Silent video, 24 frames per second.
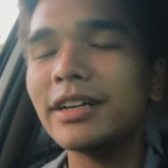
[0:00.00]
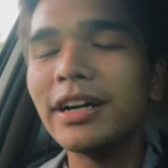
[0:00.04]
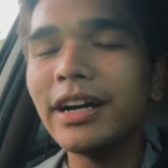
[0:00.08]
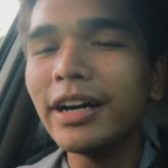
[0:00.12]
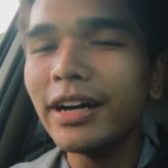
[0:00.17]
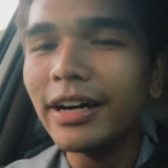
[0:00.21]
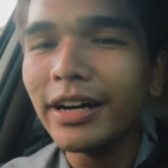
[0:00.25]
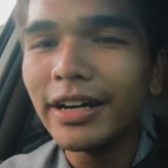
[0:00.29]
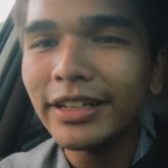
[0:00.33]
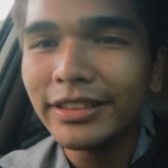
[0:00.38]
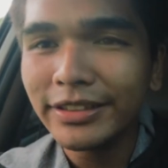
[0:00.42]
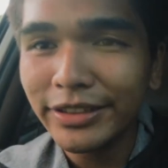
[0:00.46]

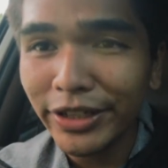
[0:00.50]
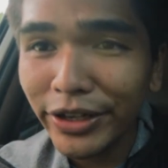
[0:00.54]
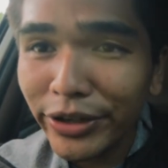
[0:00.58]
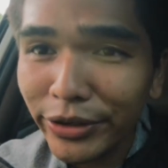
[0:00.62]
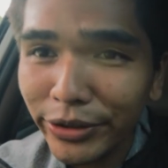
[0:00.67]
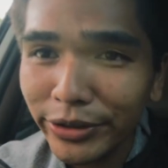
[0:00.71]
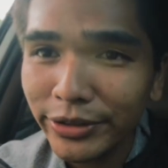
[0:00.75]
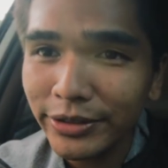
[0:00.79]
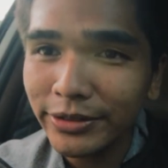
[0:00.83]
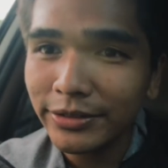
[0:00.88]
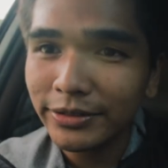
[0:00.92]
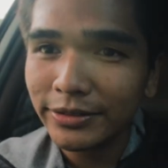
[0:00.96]
At
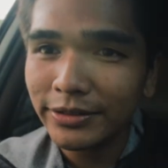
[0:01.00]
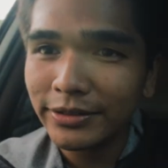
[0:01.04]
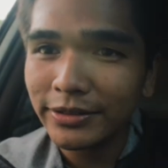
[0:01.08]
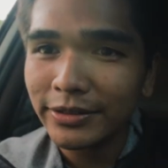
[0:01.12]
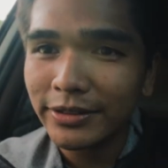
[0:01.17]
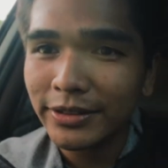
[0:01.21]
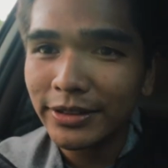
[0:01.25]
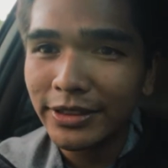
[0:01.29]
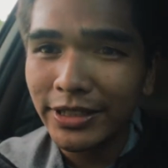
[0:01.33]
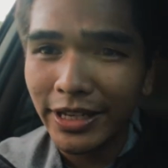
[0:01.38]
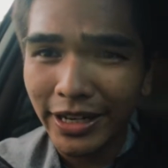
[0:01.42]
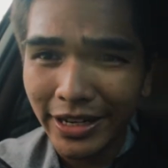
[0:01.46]
ngayon,
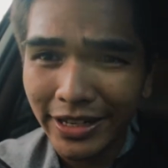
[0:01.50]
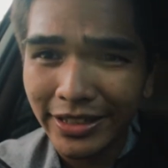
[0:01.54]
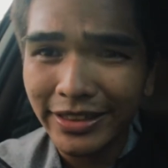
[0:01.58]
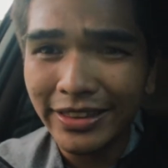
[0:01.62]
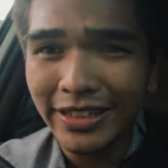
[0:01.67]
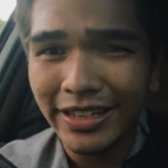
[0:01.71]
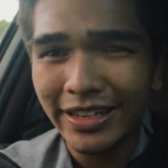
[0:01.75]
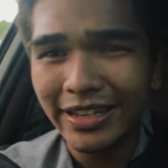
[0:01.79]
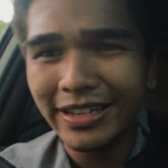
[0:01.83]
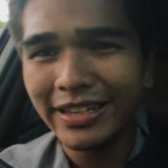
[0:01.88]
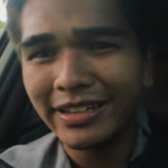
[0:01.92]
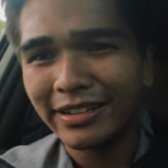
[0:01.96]
second
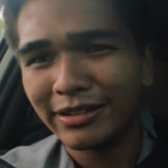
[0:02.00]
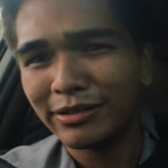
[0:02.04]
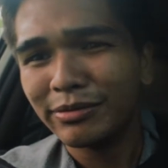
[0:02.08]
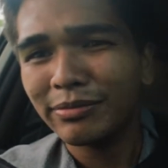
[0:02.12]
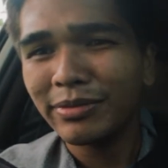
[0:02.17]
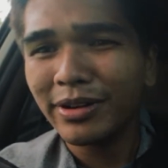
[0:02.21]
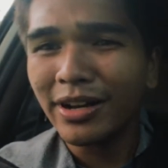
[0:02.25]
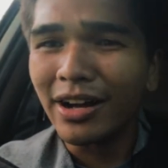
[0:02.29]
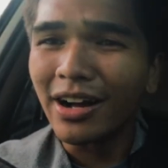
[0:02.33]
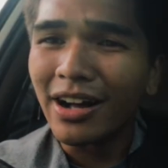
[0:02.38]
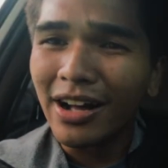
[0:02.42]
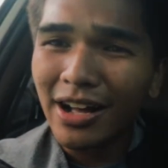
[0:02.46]
day,
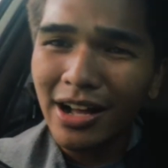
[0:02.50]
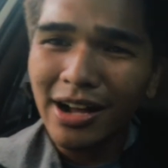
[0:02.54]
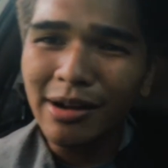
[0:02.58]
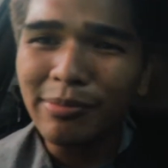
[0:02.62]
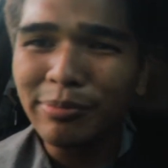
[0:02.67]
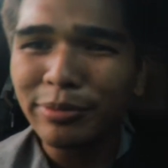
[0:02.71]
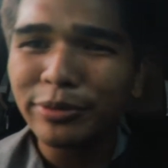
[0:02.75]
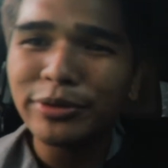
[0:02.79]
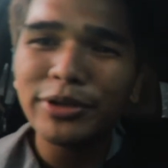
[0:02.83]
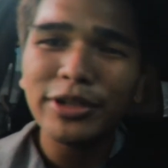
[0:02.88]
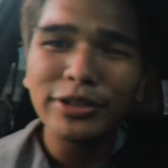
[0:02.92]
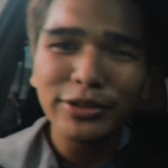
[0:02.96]
kumbaga
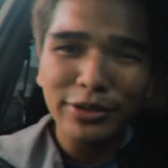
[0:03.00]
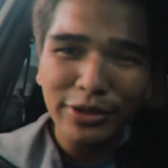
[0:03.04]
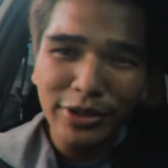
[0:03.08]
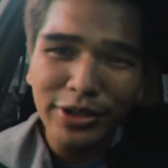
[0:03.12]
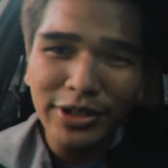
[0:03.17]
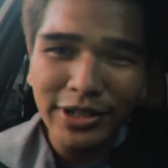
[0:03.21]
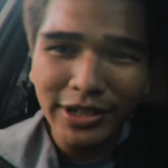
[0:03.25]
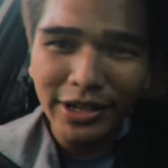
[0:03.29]
kahapon, ito na